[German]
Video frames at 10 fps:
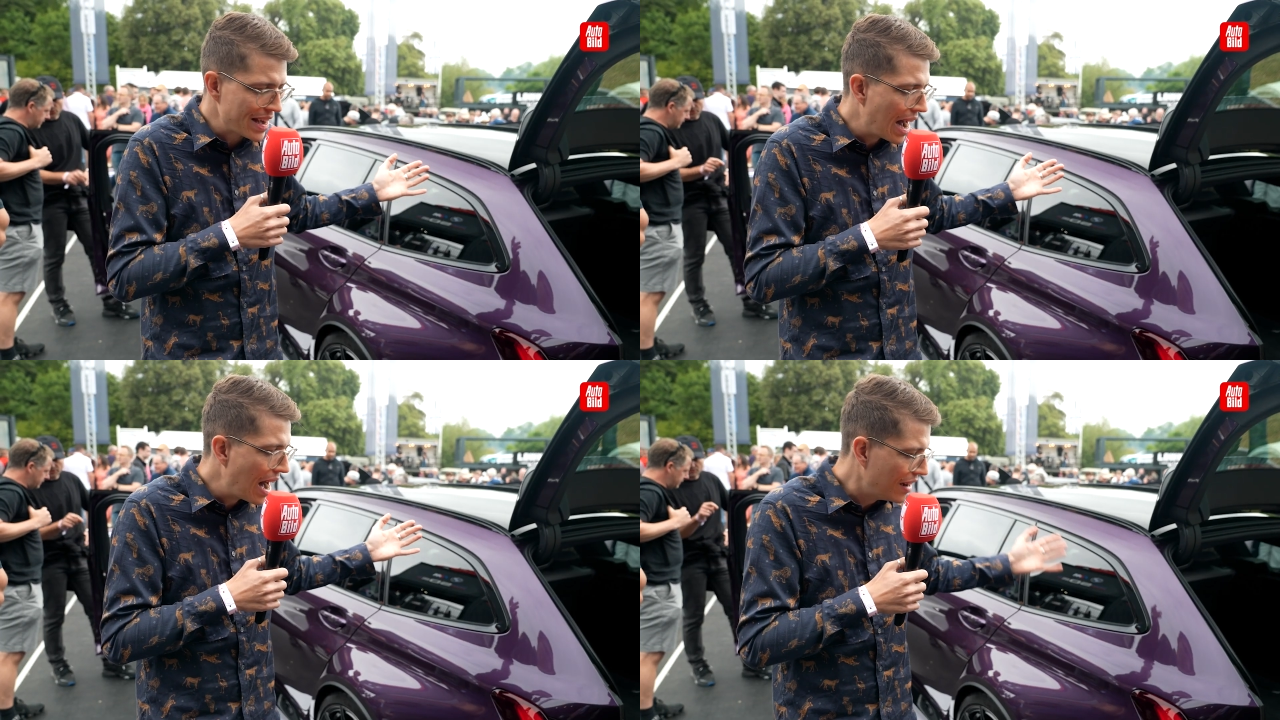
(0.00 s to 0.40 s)

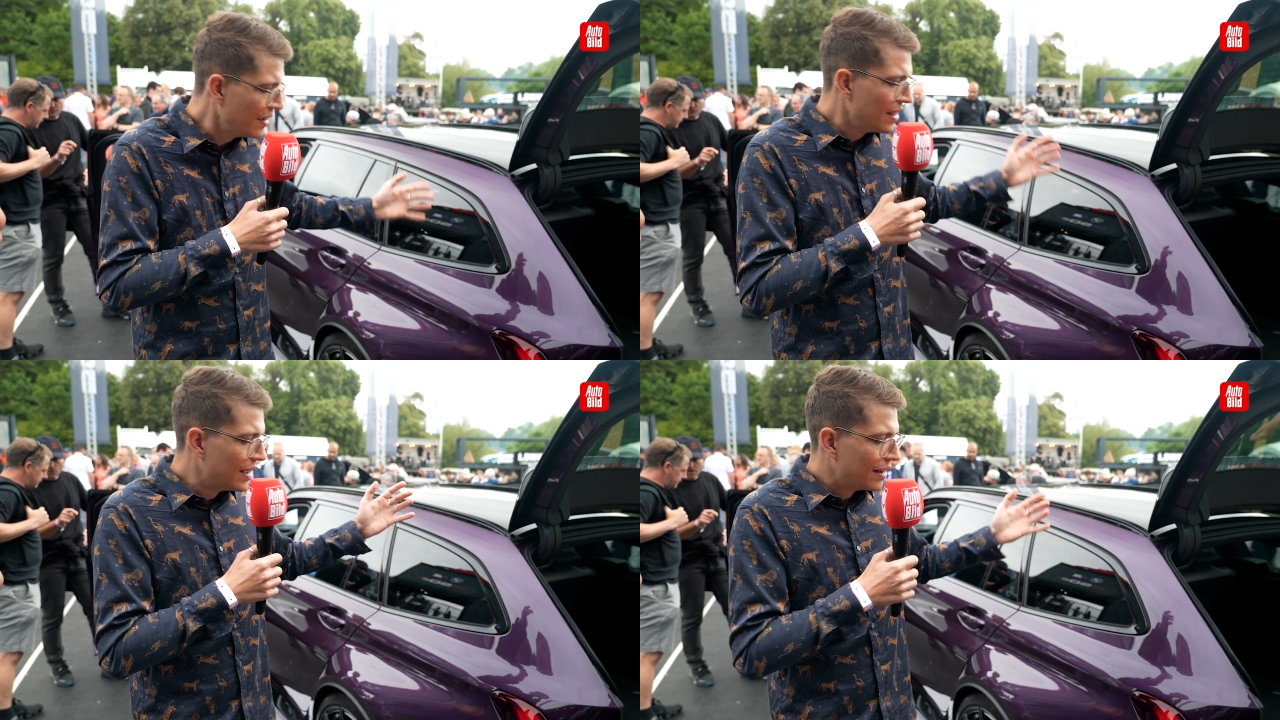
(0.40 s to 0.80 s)
egal,
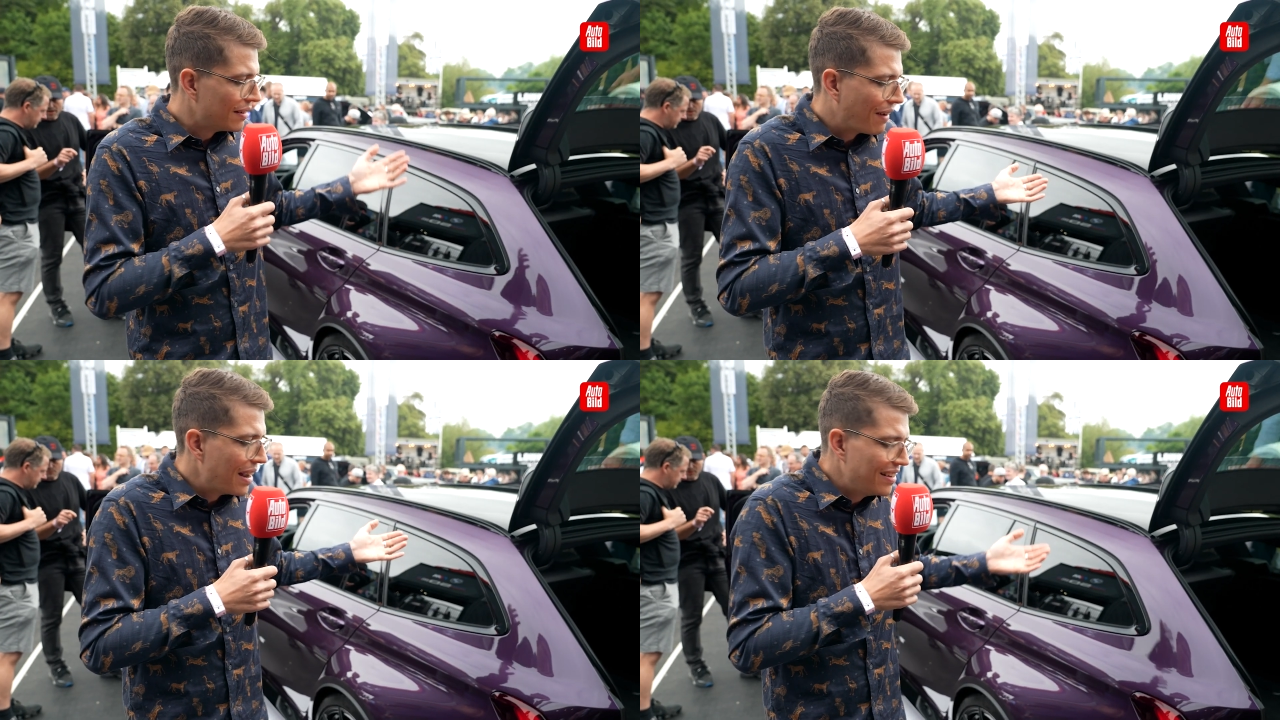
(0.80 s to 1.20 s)

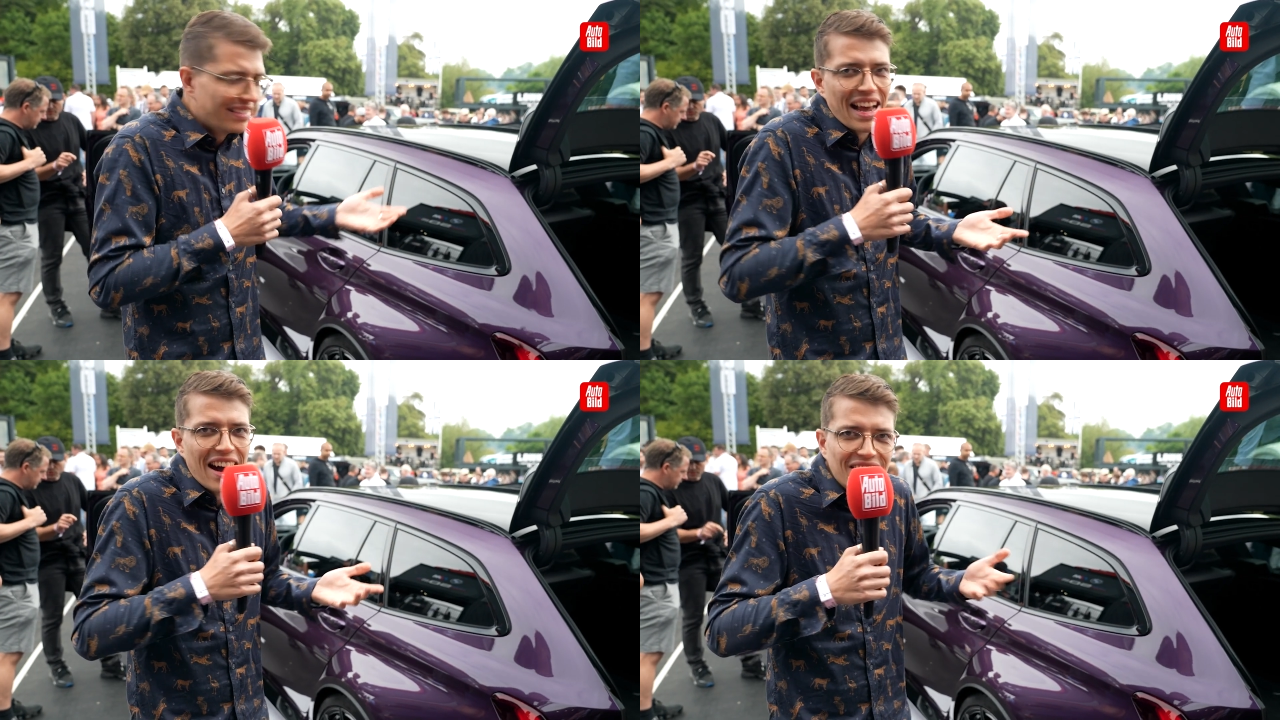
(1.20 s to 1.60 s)
weil,
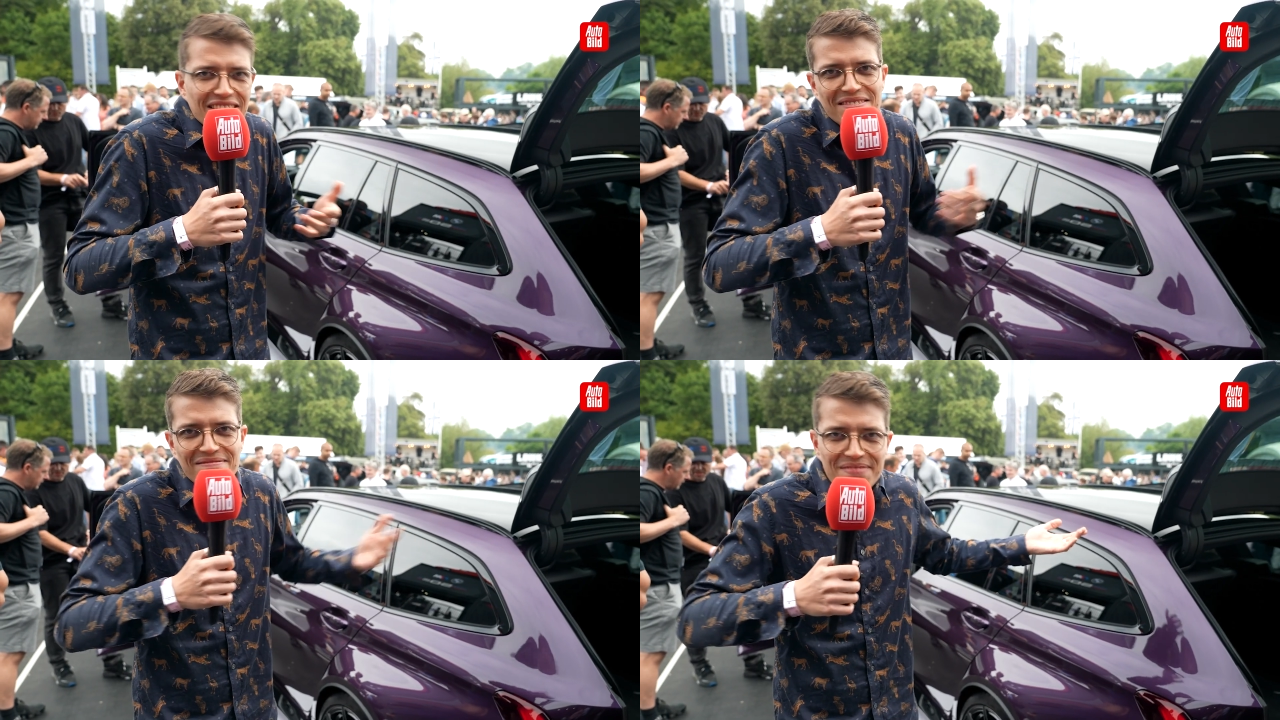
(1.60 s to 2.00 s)
naja,
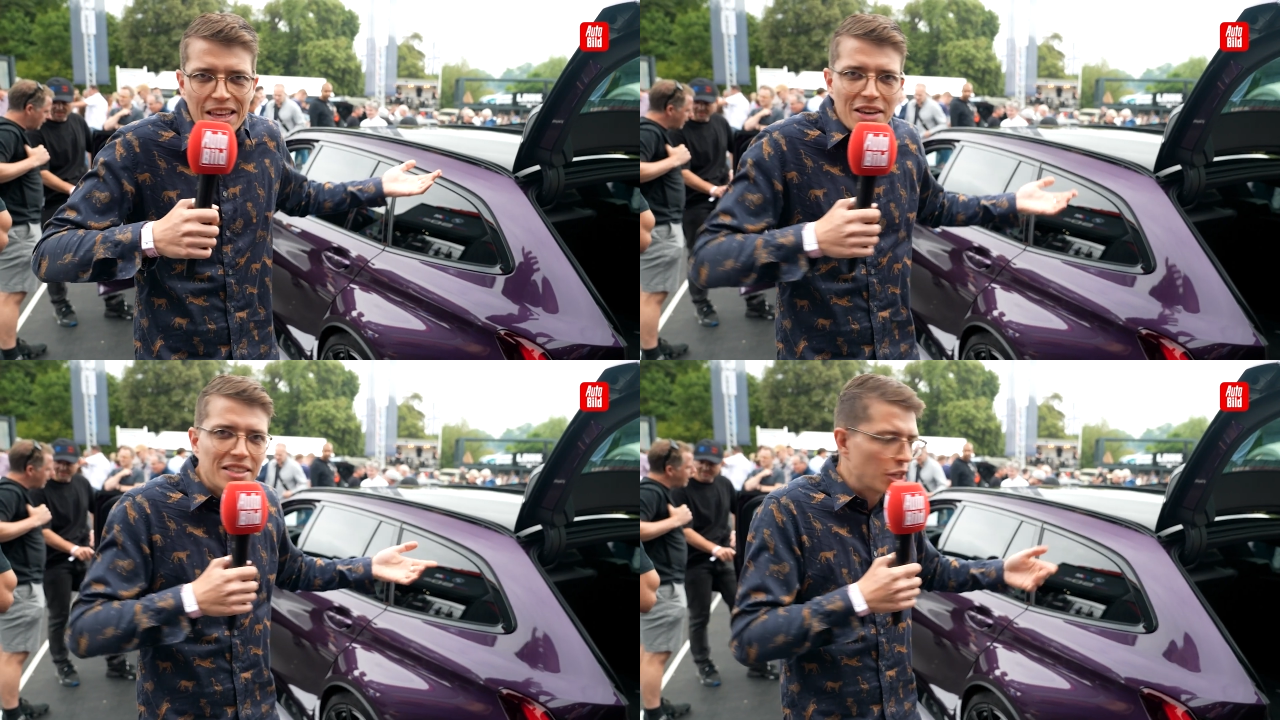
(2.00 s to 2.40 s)

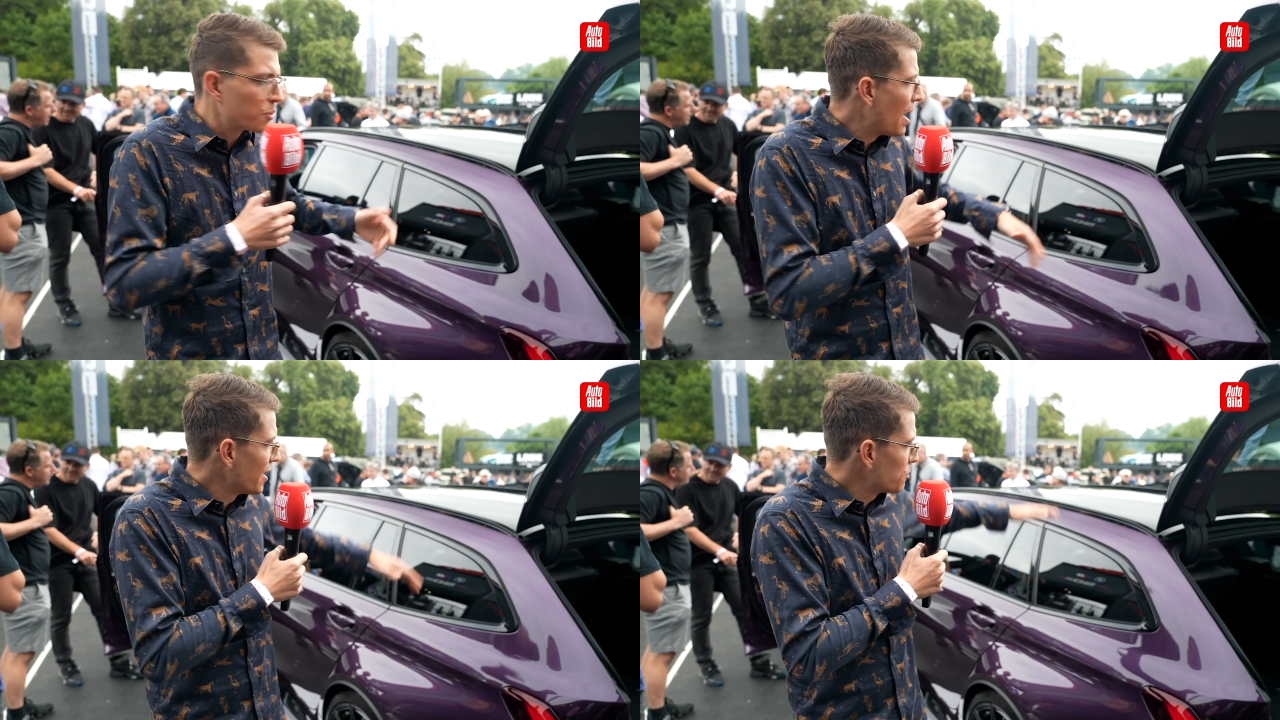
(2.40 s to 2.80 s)

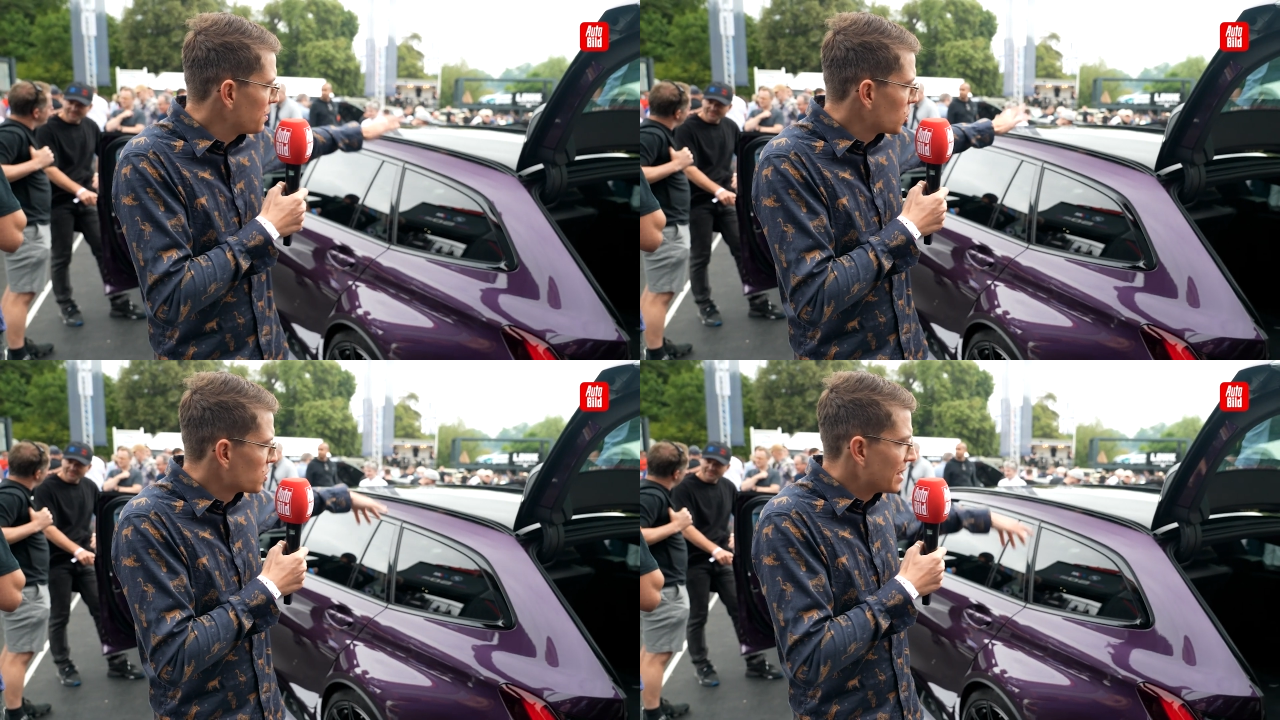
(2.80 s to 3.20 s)
Gewichtsersparnis
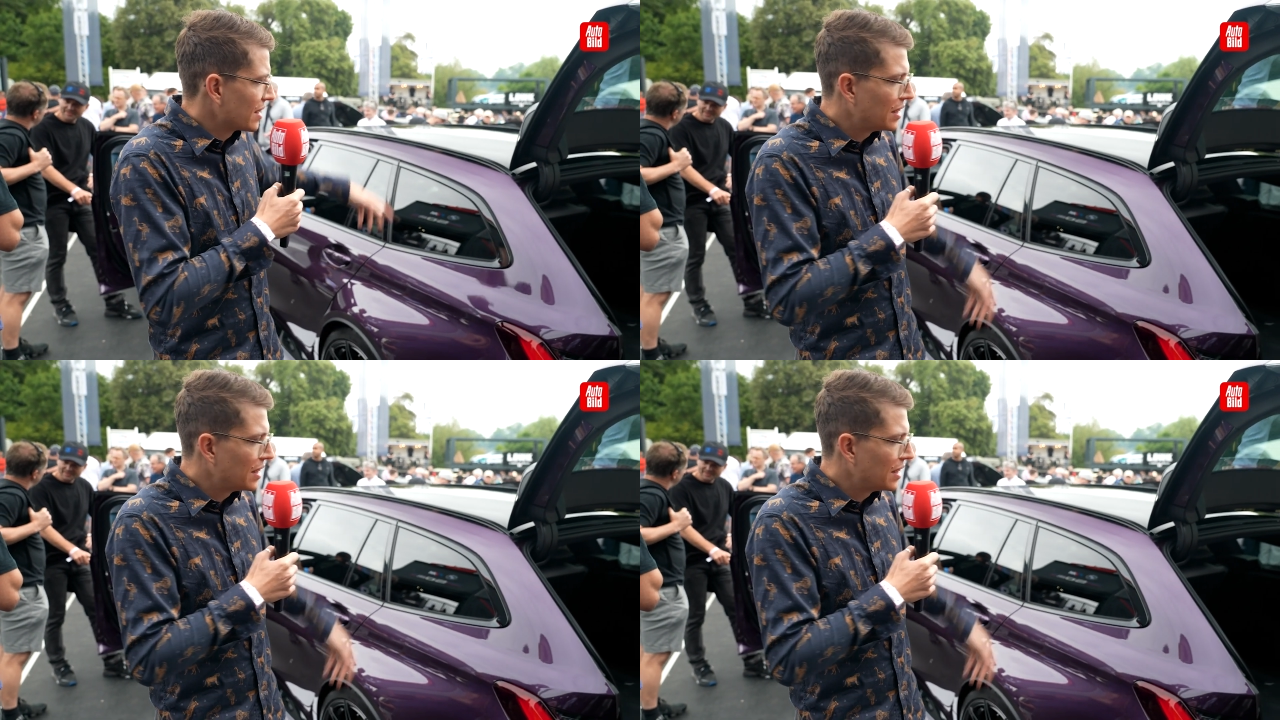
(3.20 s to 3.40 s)
bzw.